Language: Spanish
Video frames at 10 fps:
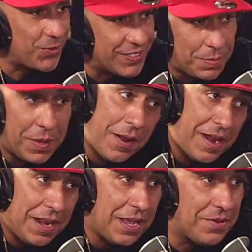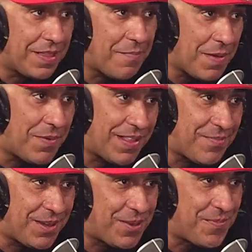dices, pero es rico también porque te
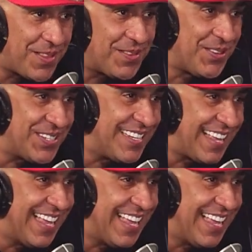puedes comprar tus cositas.